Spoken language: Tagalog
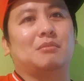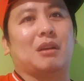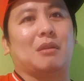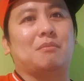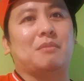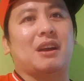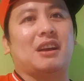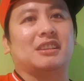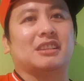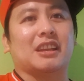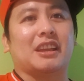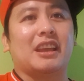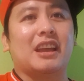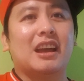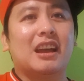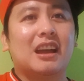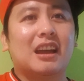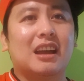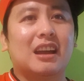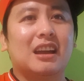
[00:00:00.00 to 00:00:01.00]

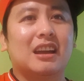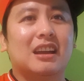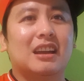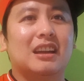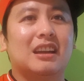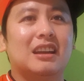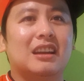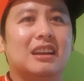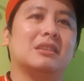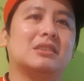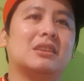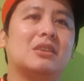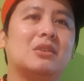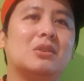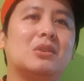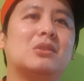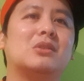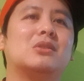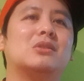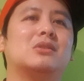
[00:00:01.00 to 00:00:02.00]
magpakasaya
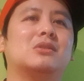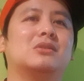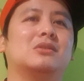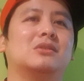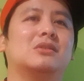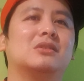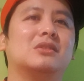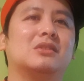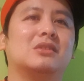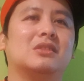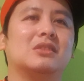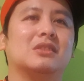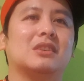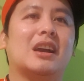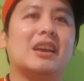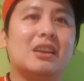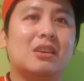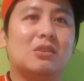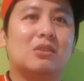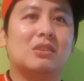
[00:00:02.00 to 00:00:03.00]
sa'yo
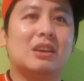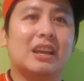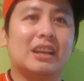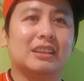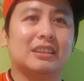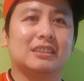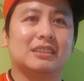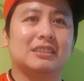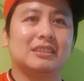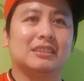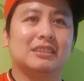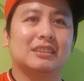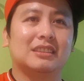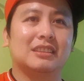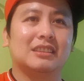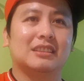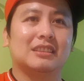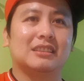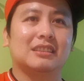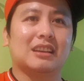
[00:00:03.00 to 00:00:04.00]
gaya ko guys
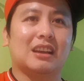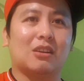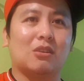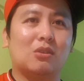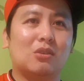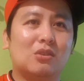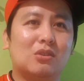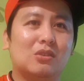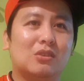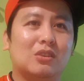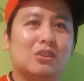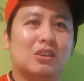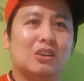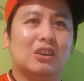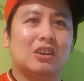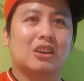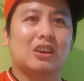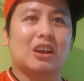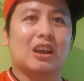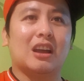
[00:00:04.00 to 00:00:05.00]
ako
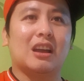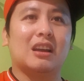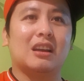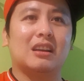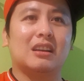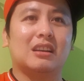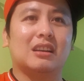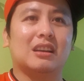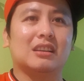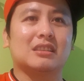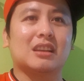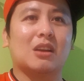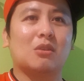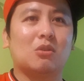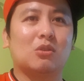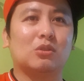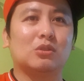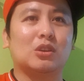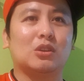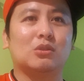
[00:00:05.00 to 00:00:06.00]
ang asawa
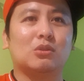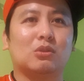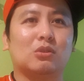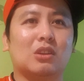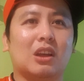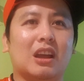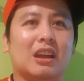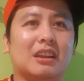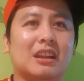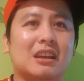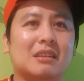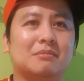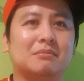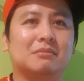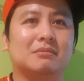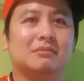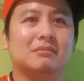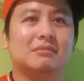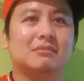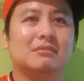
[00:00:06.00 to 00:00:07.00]
ko dito ko nahanap
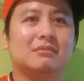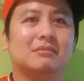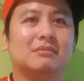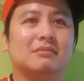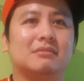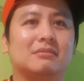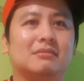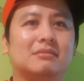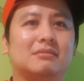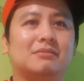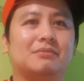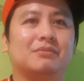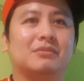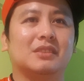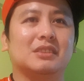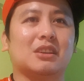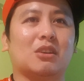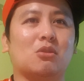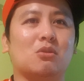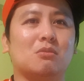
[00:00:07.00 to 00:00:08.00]

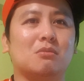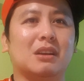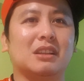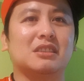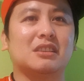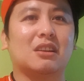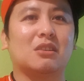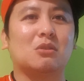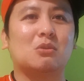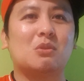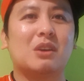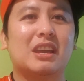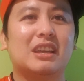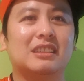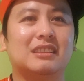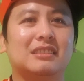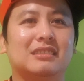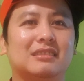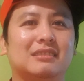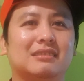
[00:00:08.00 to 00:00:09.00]
sa kung bansang Kuwait